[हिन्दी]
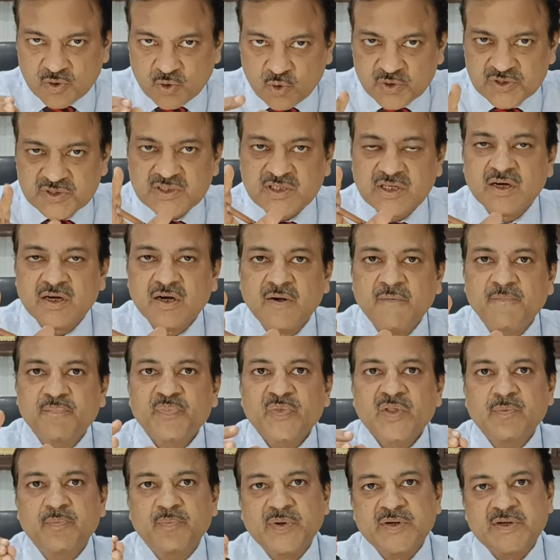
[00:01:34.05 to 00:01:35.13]
रोजिया
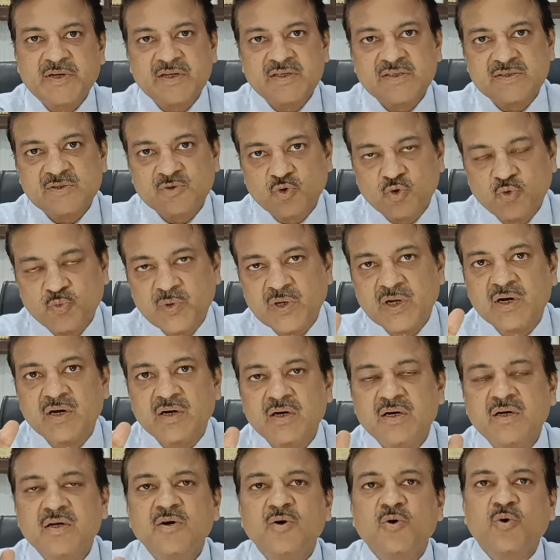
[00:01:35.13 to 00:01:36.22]
पिट्रेसिस रूबरा
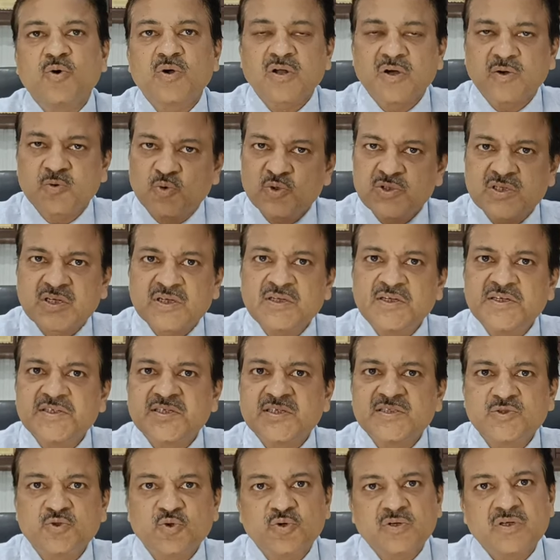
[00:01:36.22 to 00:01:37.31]
और कुछ
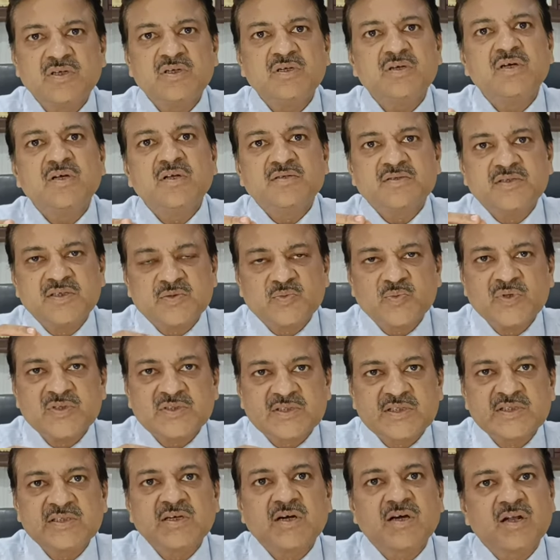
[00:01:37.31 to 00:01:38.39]
कंडीशन जो कि जिसमें
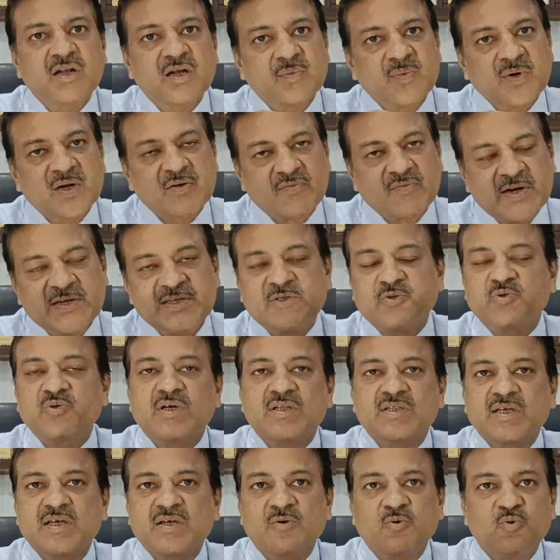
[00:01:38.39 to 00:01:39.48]
स्किन का कलर हमारा वाइट हो
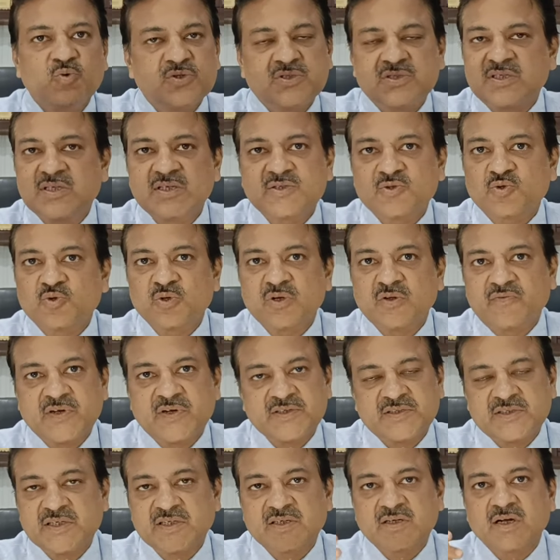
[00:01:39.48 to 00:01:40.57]
जाता है उससे इसको
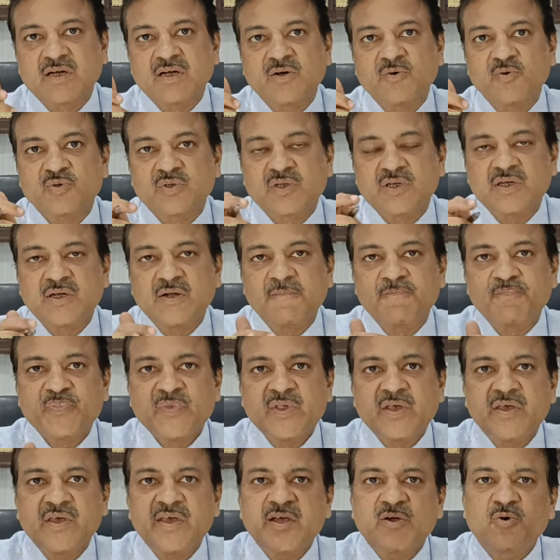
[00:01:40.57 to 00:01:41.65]
डिफ्रेंशिएट करना होता है
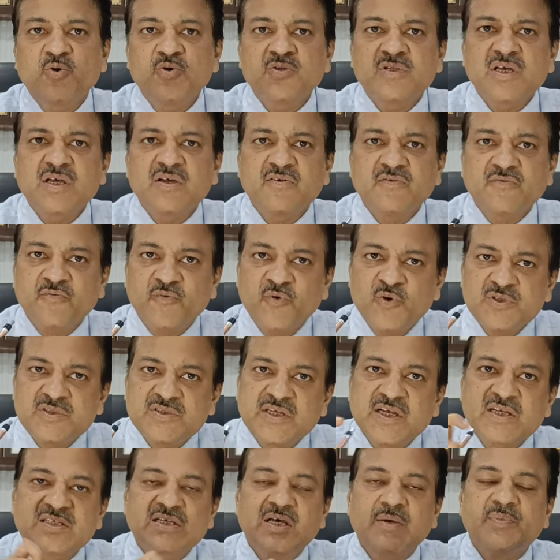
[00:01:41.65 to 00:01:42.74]
एक होता है वुड्स
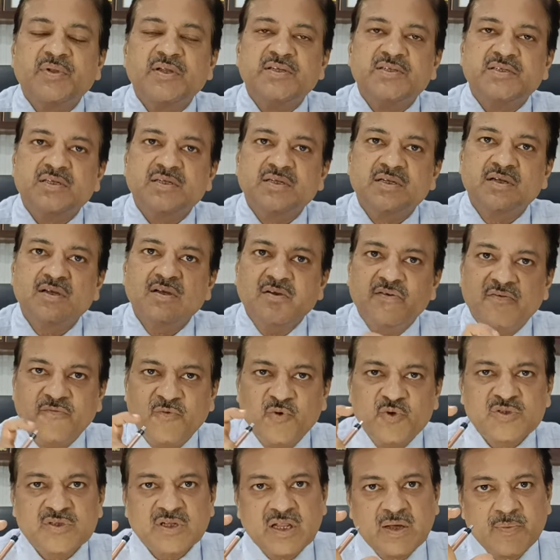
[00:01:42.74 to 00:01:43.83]
एग्जामिनेशन
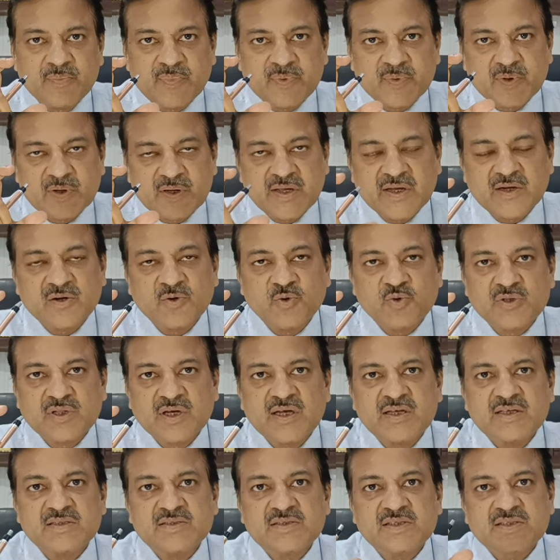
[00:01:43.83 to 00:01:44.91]
वुड्स लैम्प एक होता
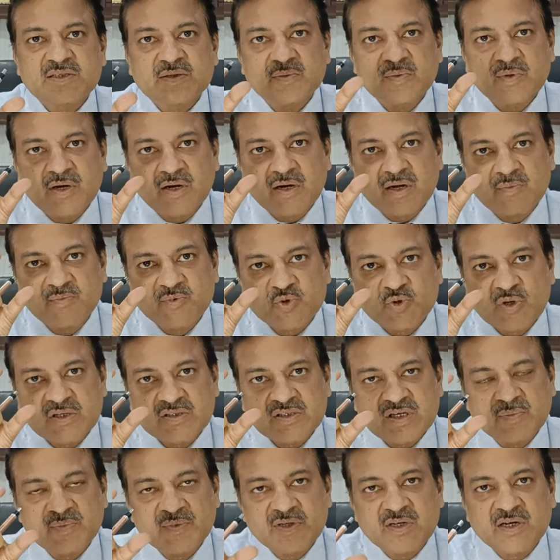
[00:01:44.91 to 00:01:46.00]
है जिसके अगर हम इसको
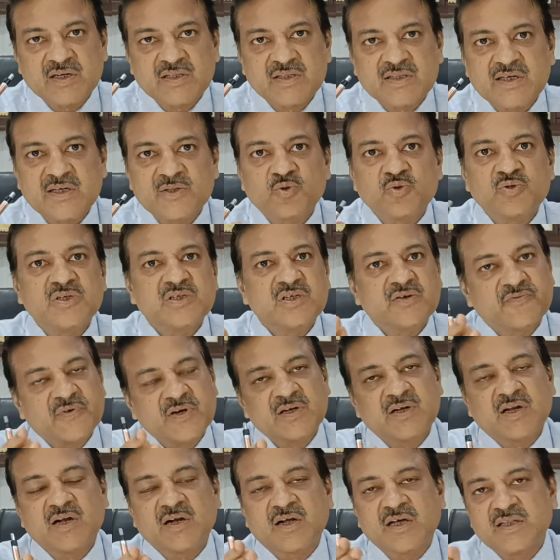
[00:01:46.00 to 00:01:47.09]
एग्जामिन करते हैं तो ये
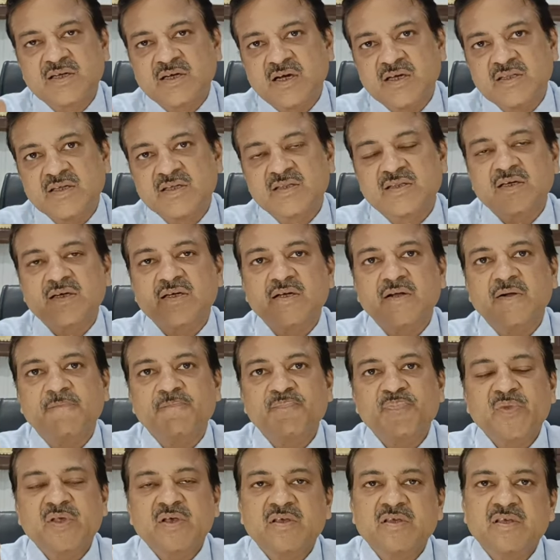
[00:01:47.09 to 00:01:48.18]
डिफरेंट कलर का दिखाई देता है
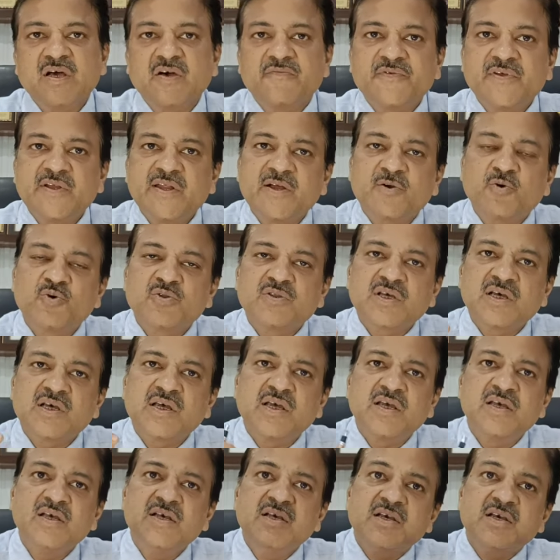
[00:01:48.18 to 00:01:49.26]
या फिर एक होता है